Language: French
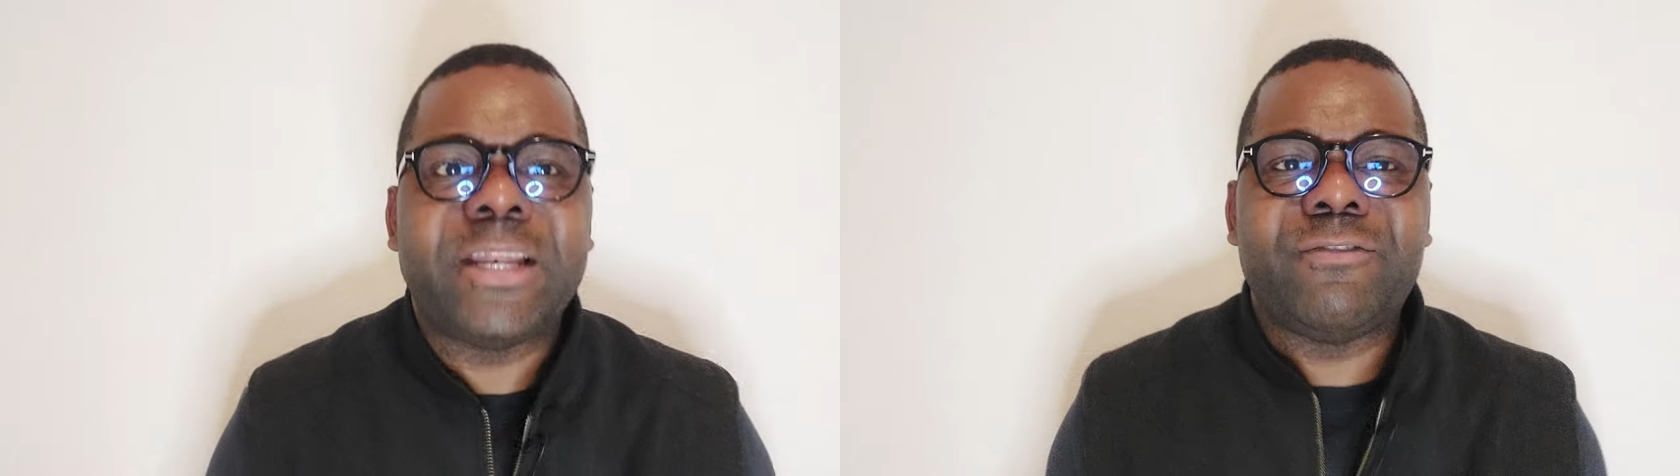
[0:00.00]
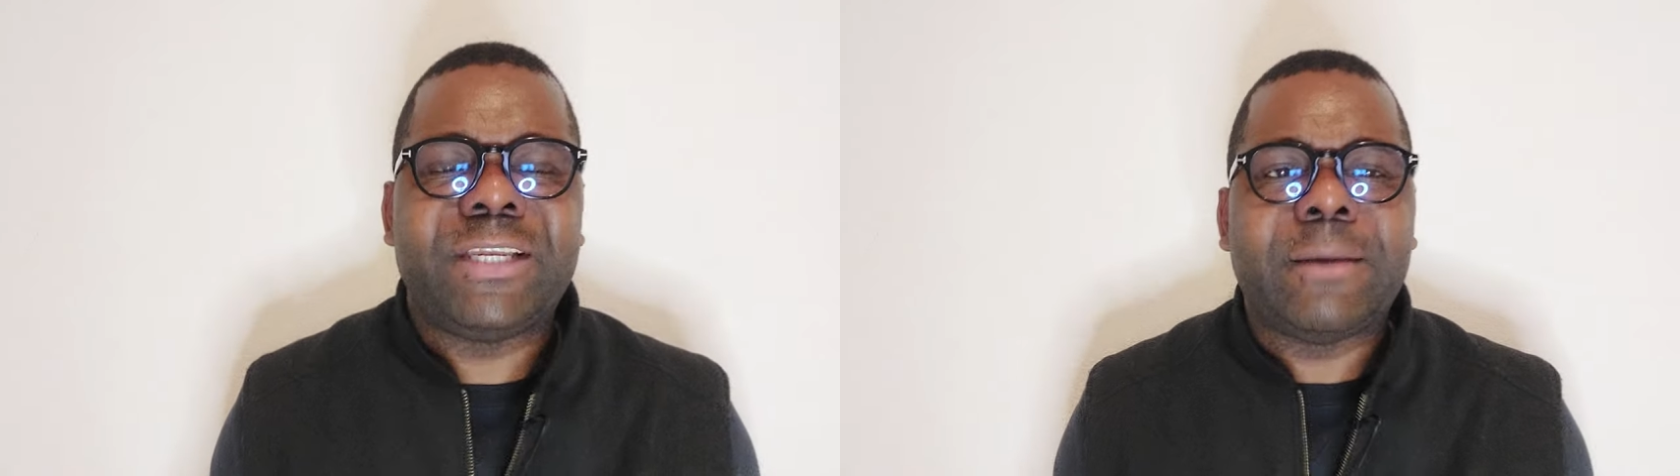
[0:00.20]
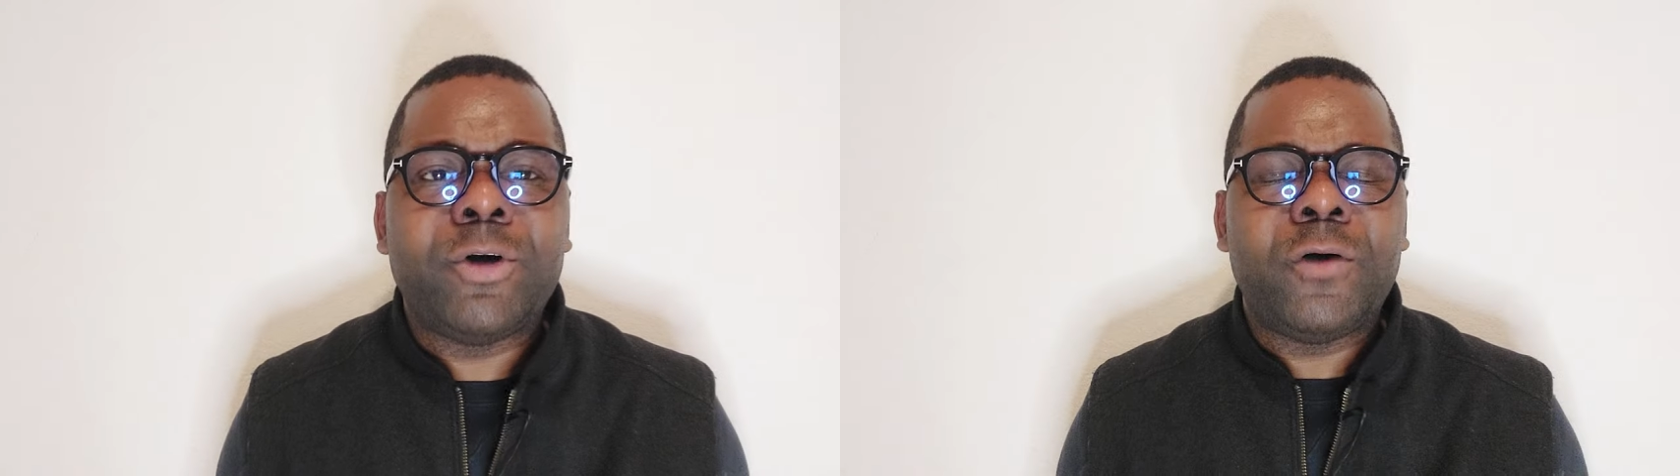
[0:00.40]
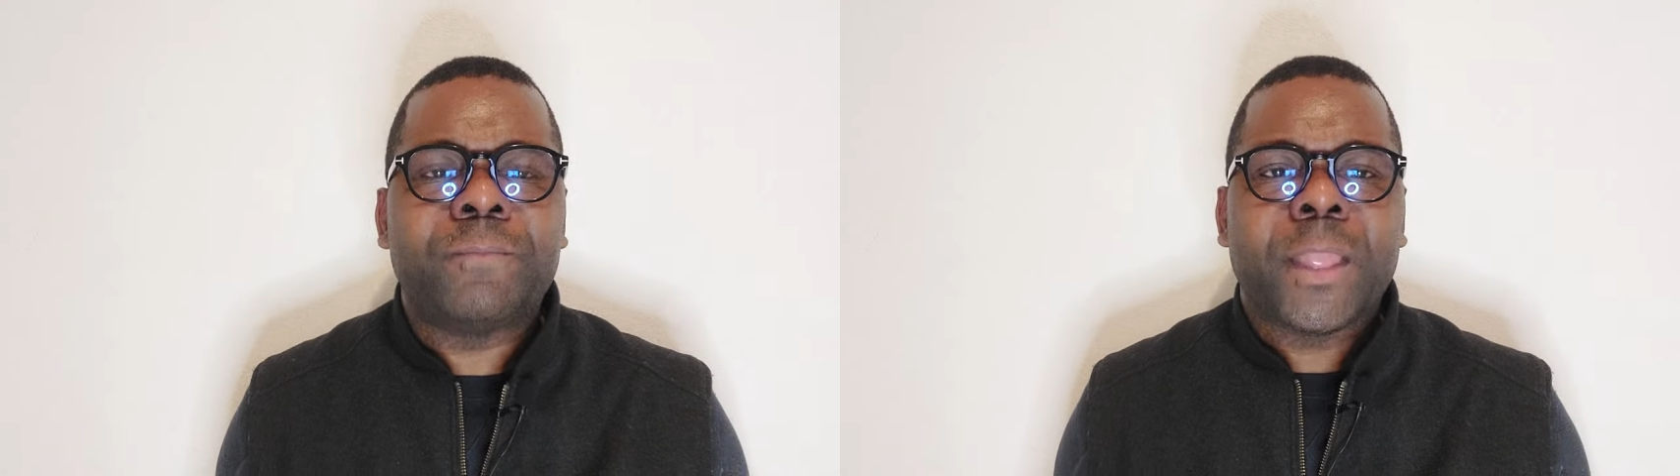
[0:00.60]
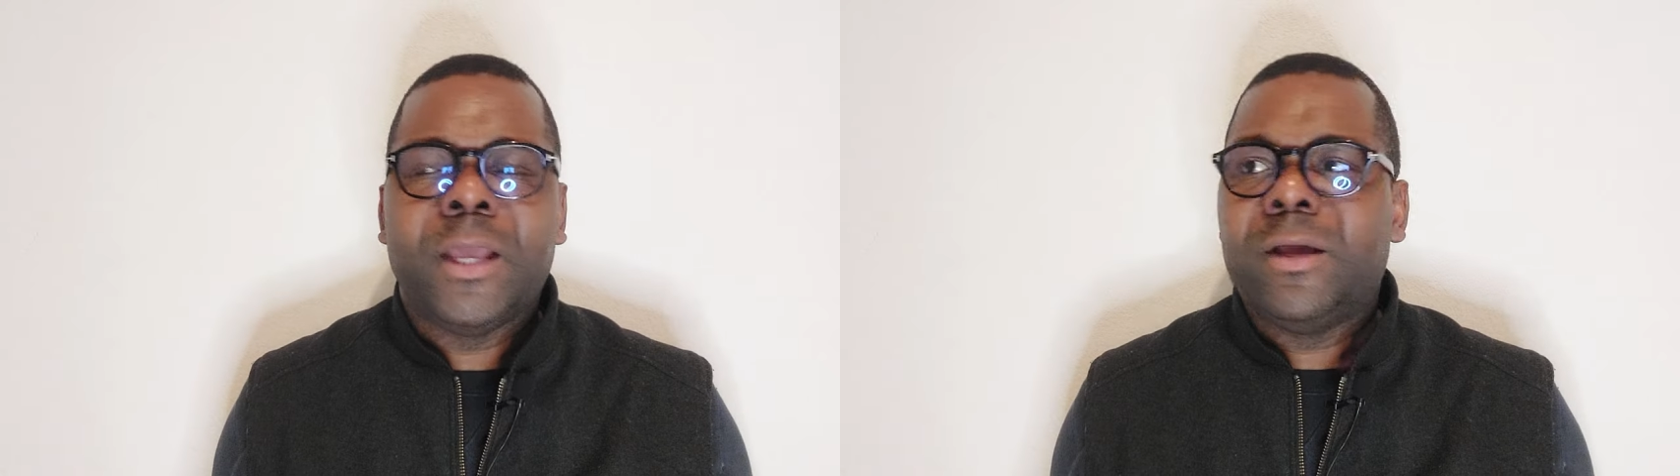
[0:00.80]

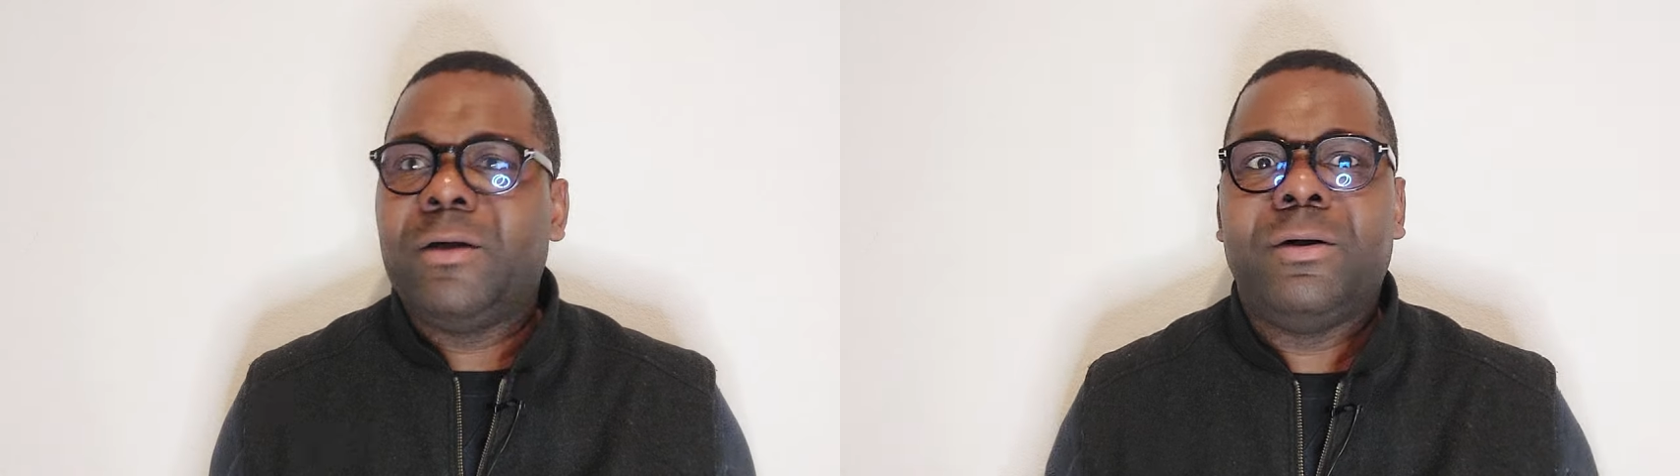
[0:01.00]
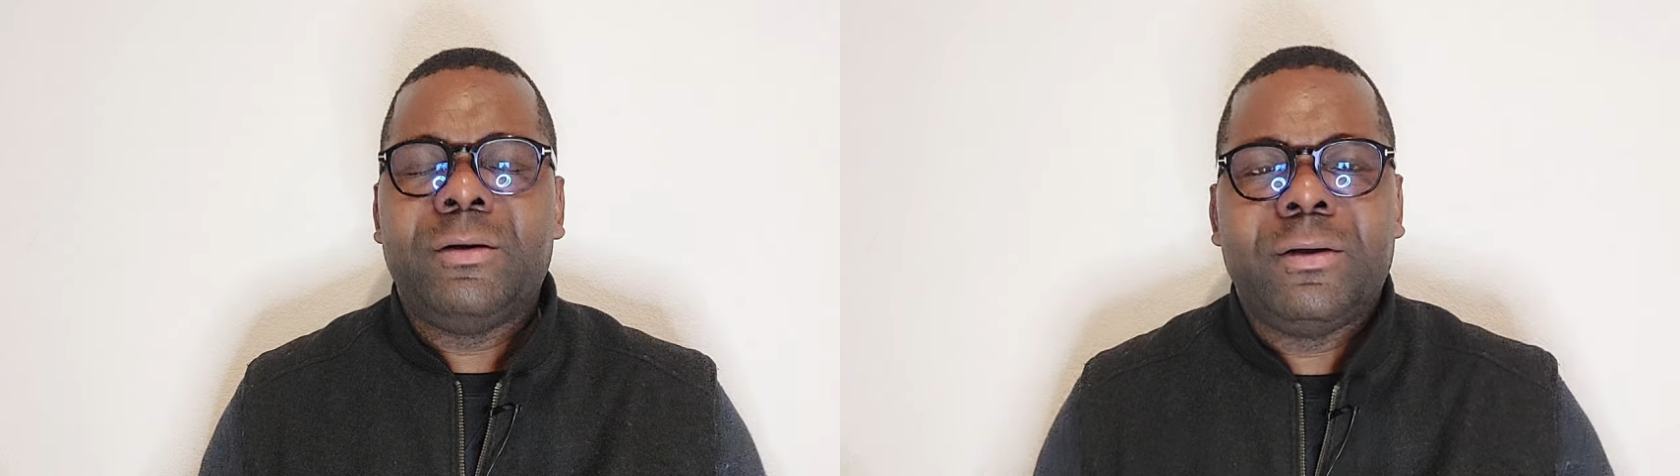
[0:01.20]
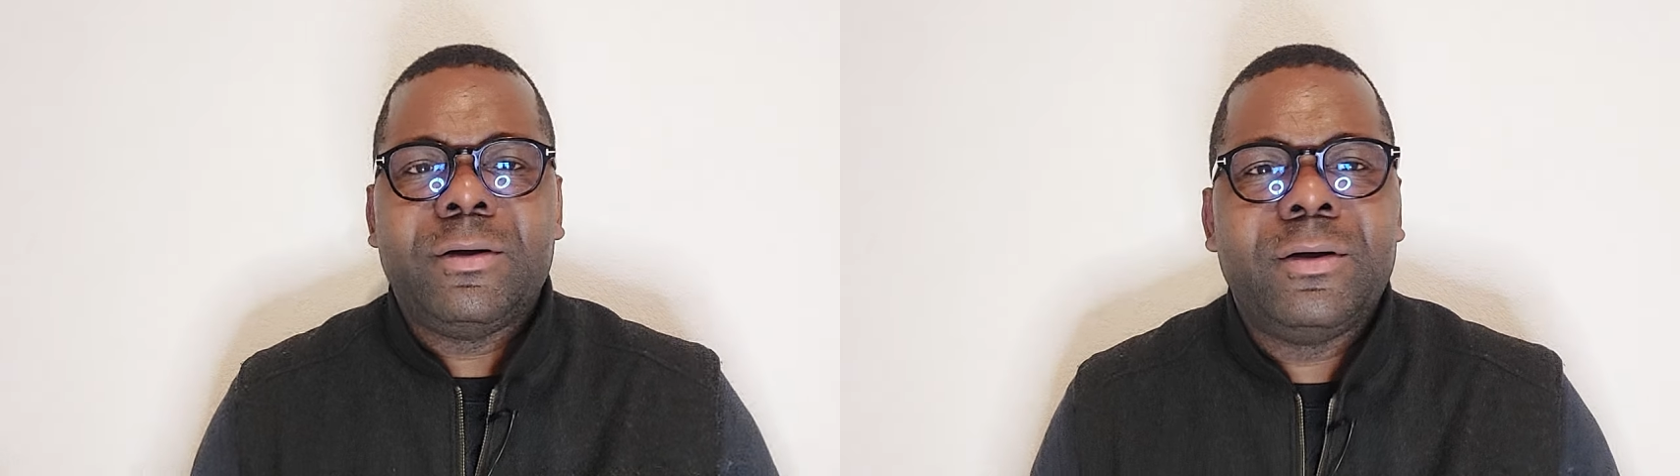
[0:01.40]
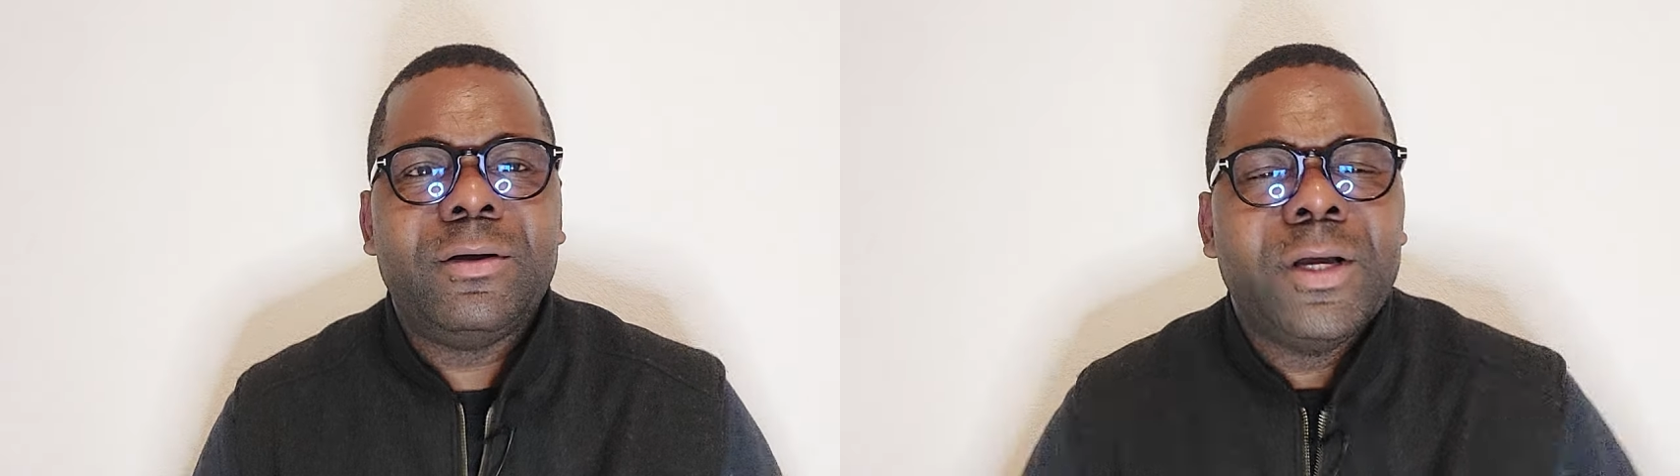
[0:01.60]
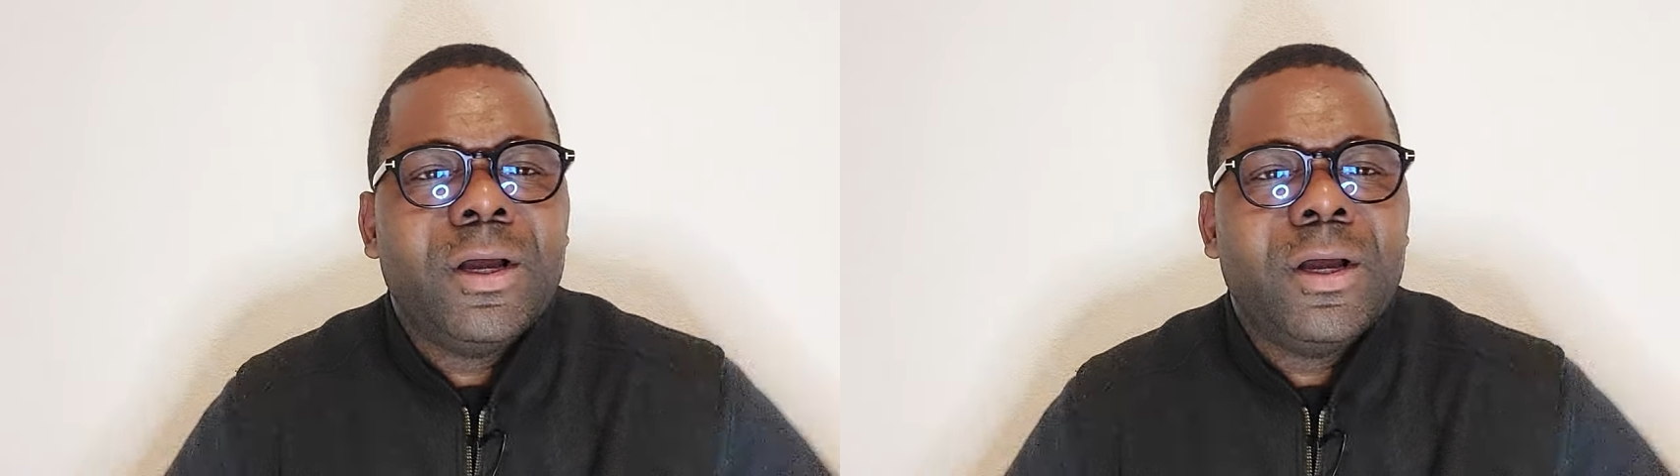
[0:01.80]
évidemment, euh, euh,